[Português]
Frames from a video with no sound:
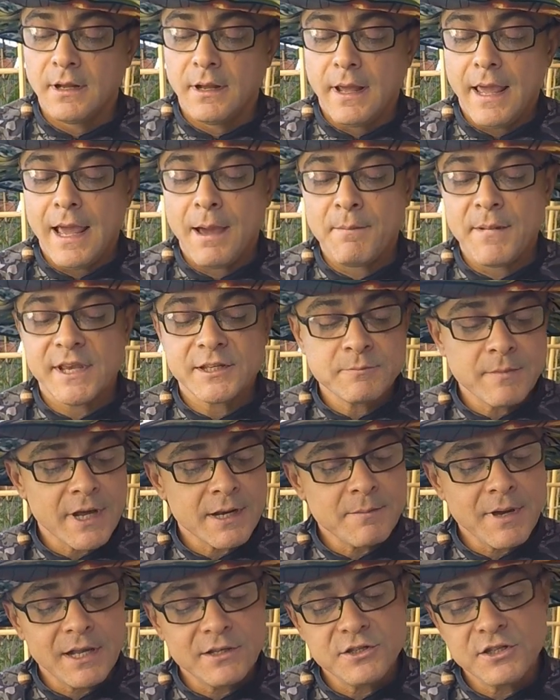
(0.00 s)
É a mesma
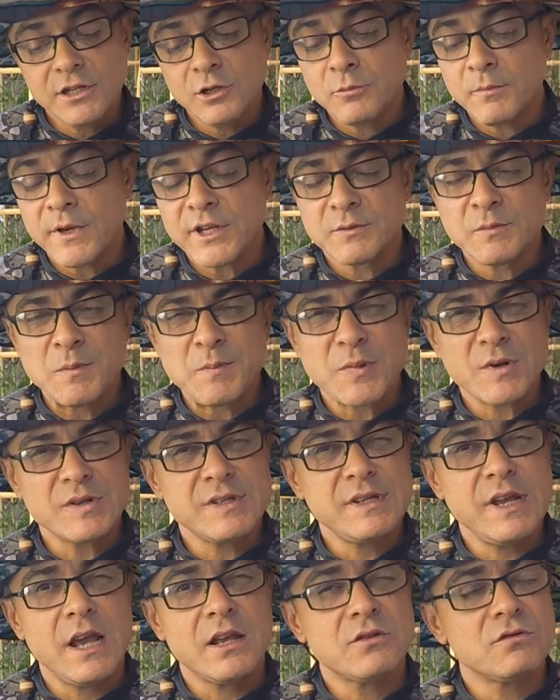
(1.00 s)
armadilha, o mesmo
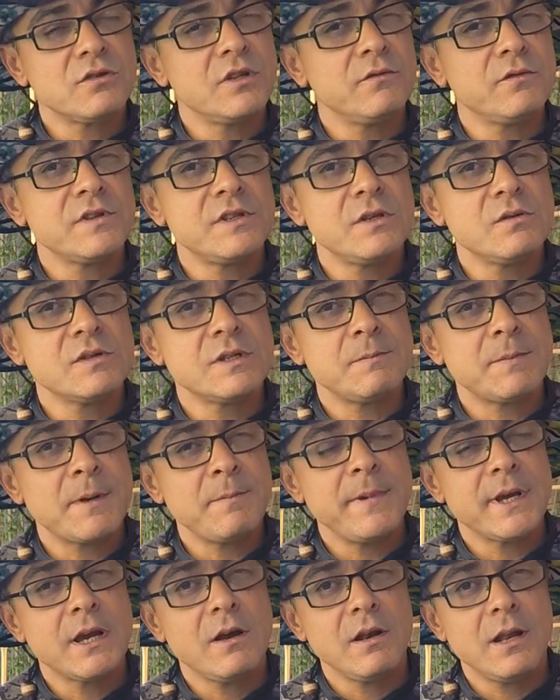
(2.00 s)
processo que você usa para
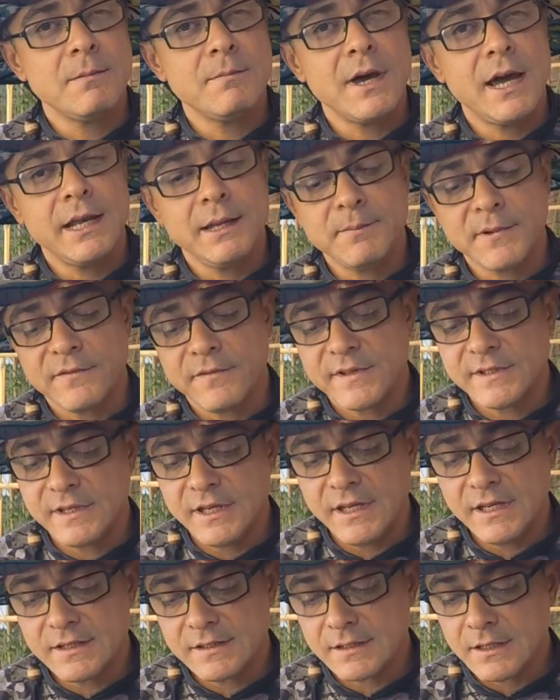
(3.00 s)
pegar o lambari para fazer
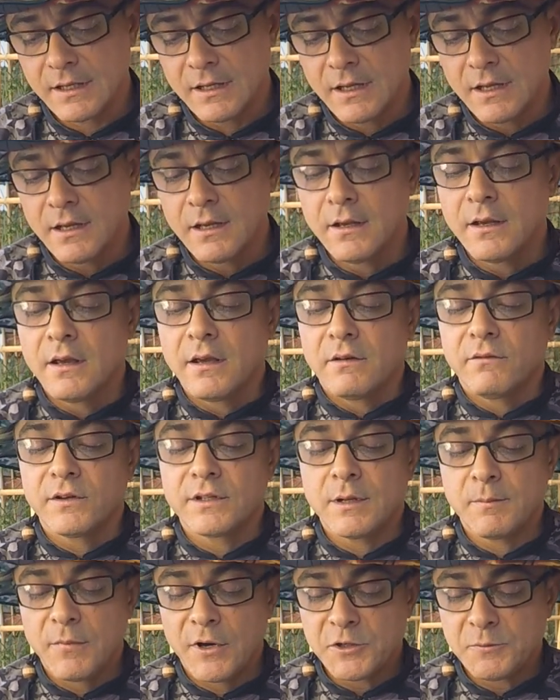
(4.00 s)
isca.
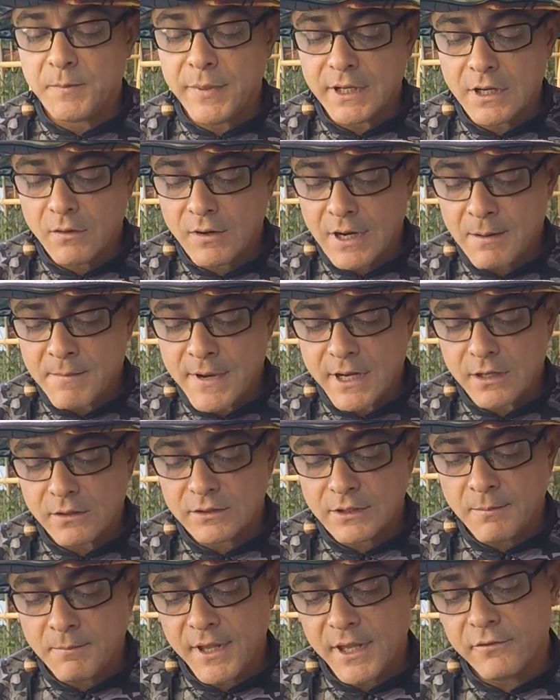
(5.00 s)
Você pode pegar o camarão
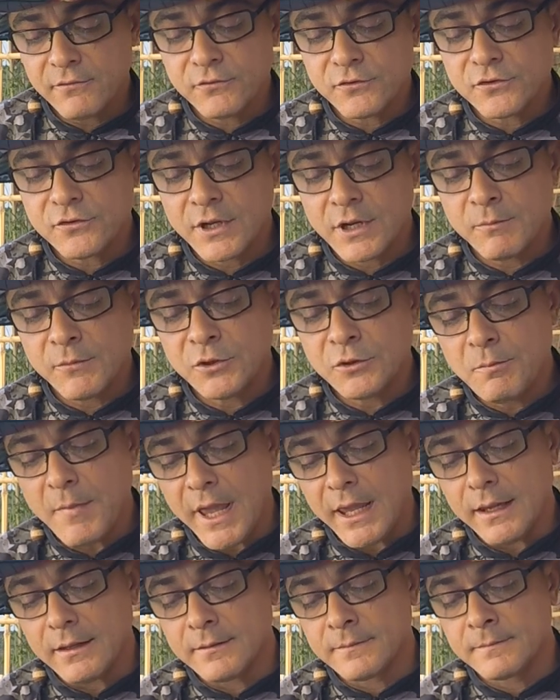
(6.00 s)
também, funciona muito
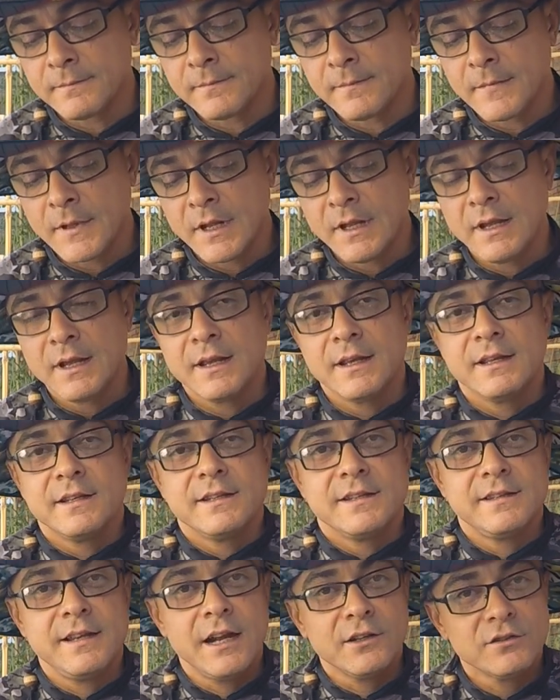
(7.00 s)
bem.
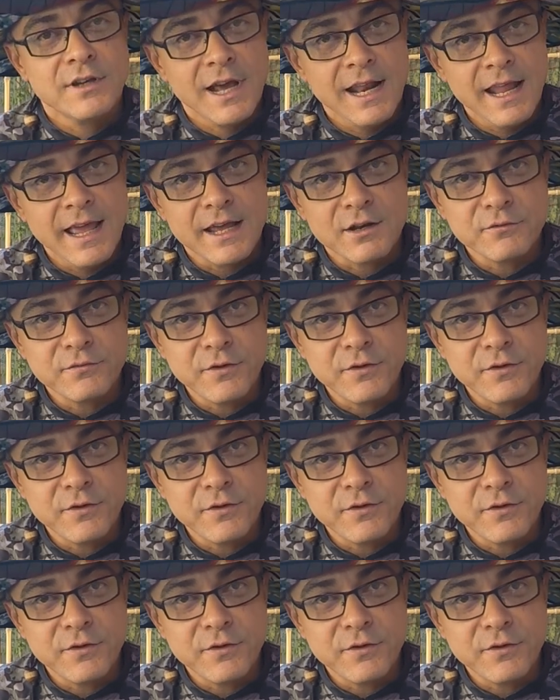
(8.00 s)
Certo, galera?